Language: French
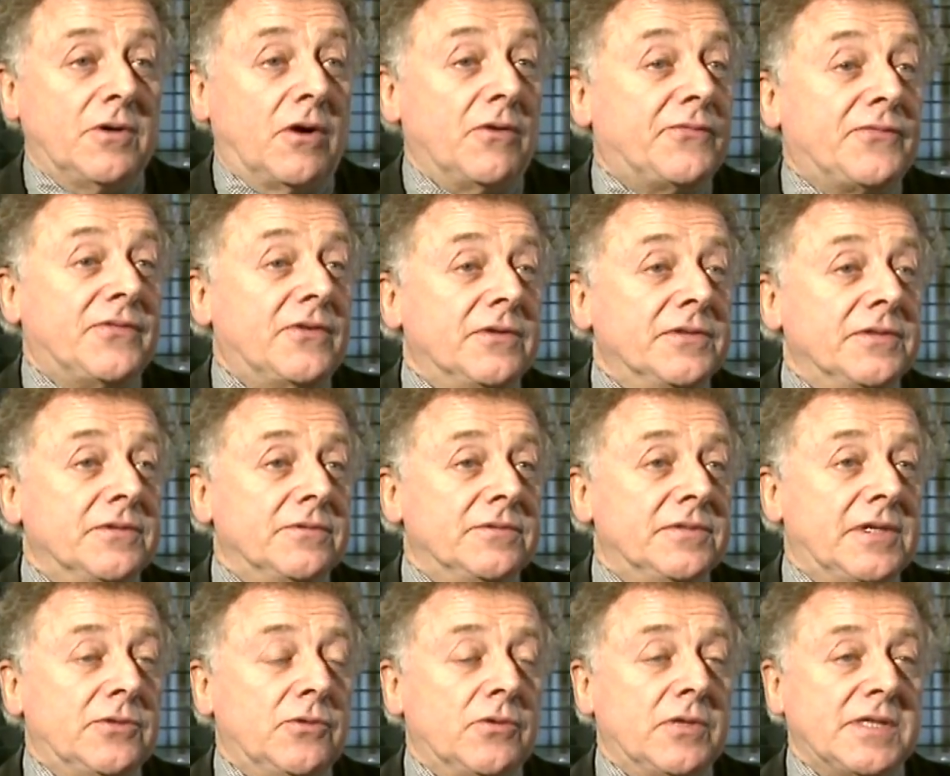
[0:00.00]
enfants,
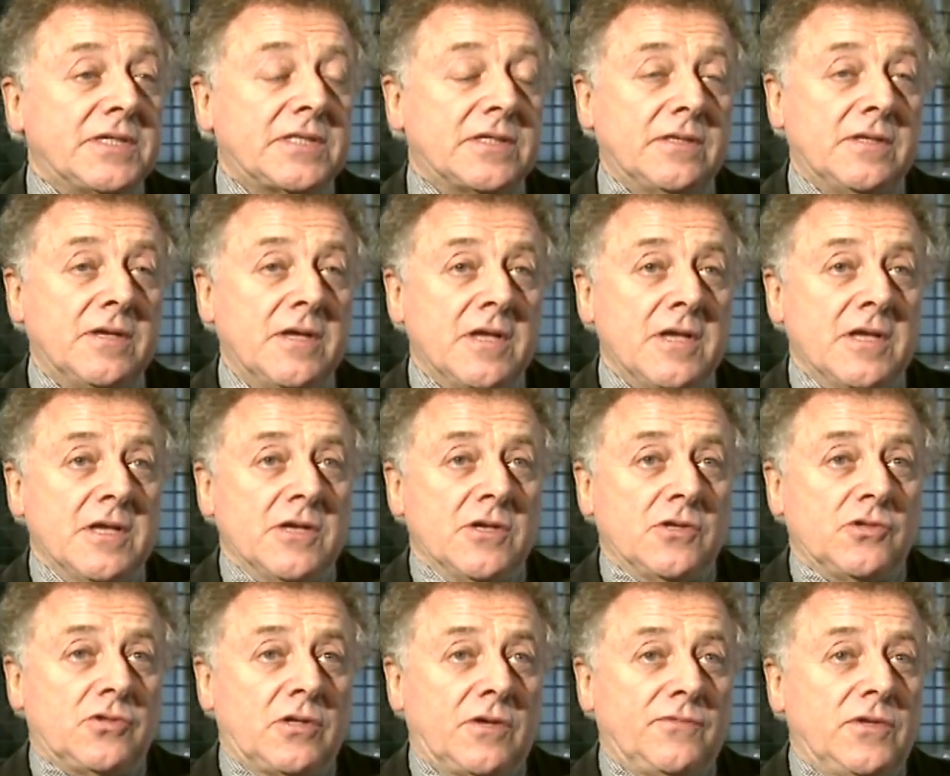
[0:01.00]
d'adolescents.
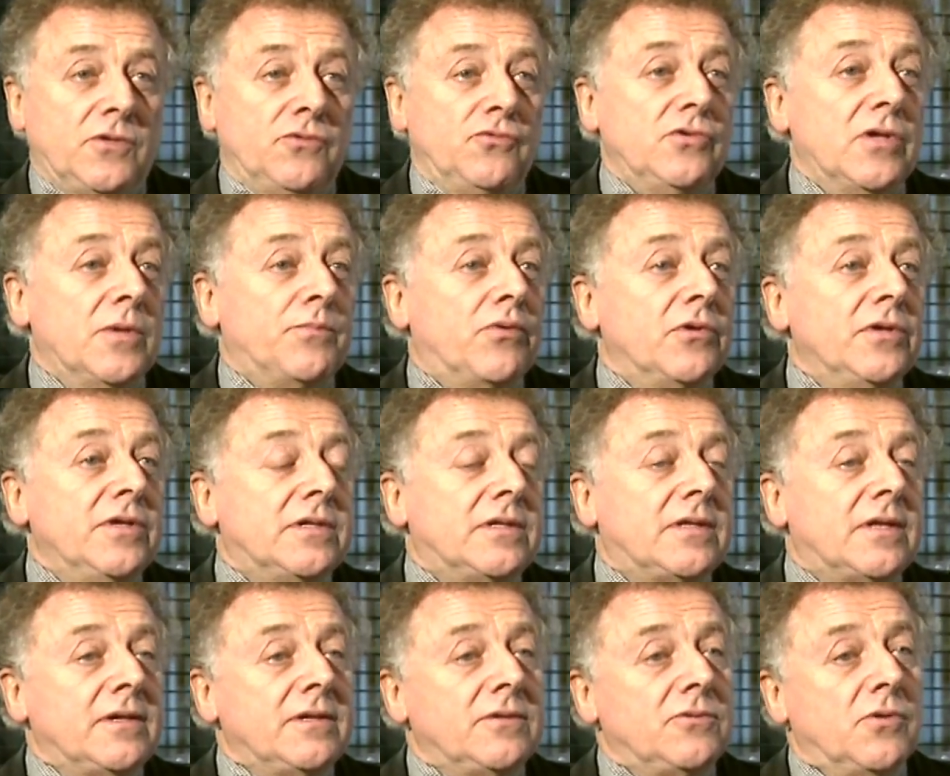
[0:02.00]
Cela vient du
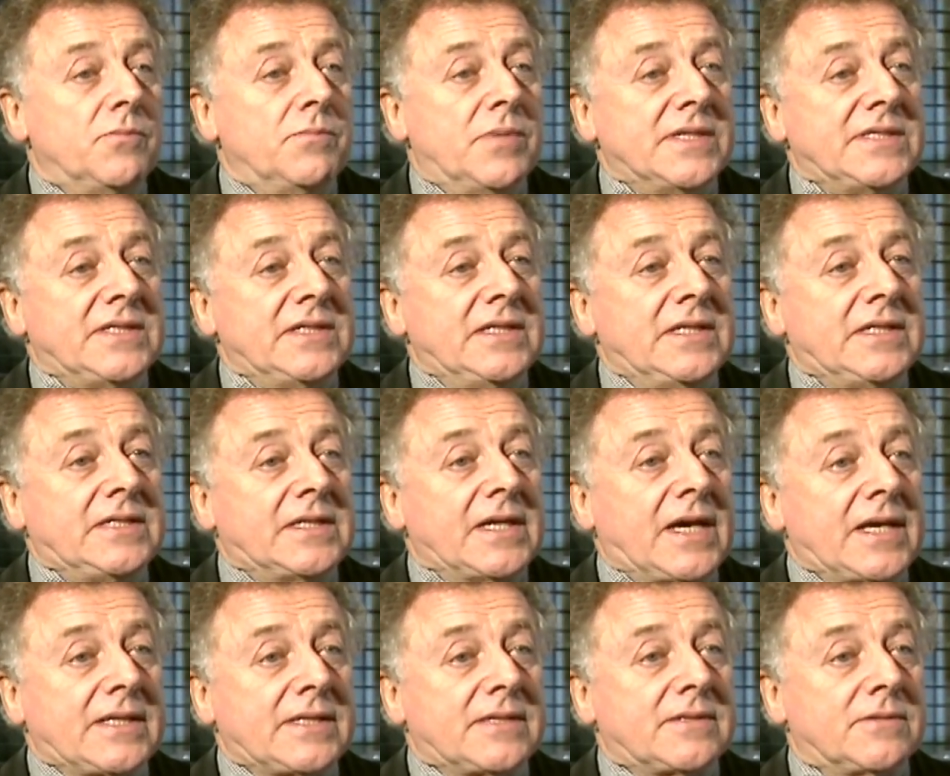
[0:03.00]
napolitain, de
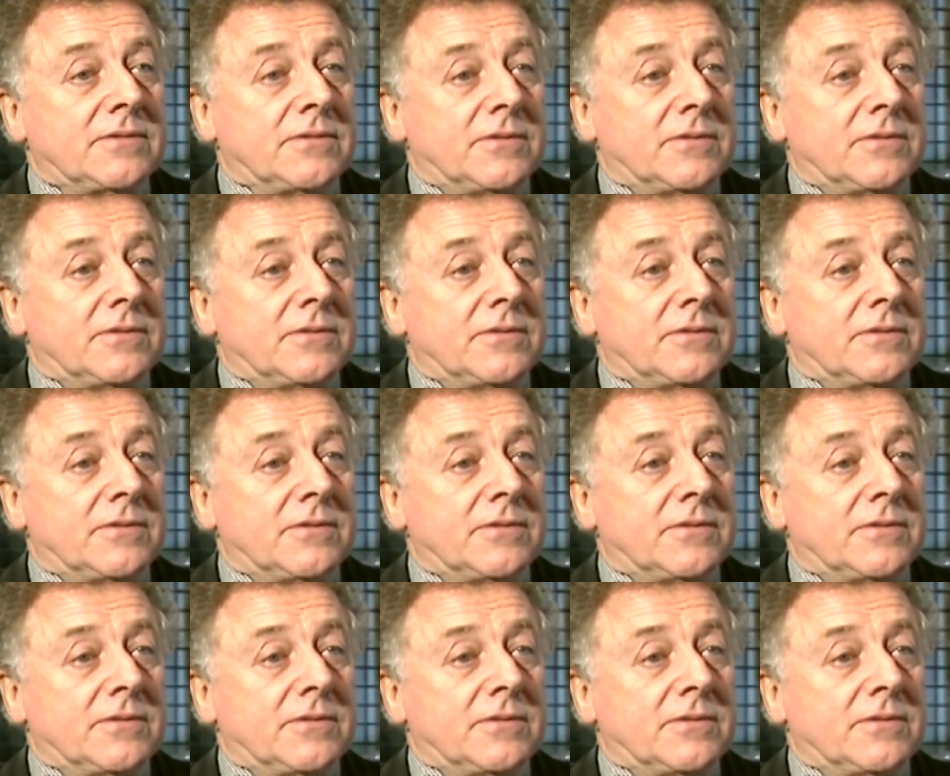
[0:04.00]
Basilicate.